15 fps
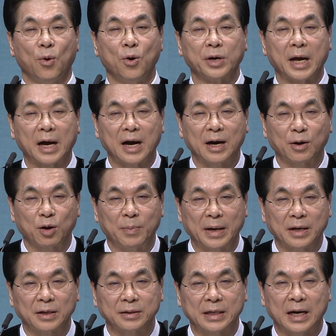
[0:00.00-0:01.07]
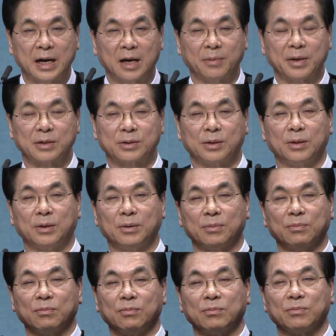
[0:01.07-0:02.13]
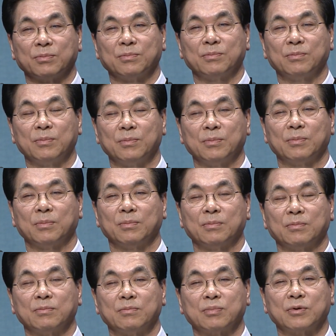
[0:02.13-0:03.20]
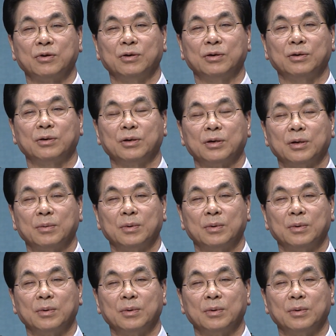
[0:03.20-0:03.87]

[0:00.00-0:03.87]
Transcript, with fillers: 홍해가 가로막힐 때 하나님께서 그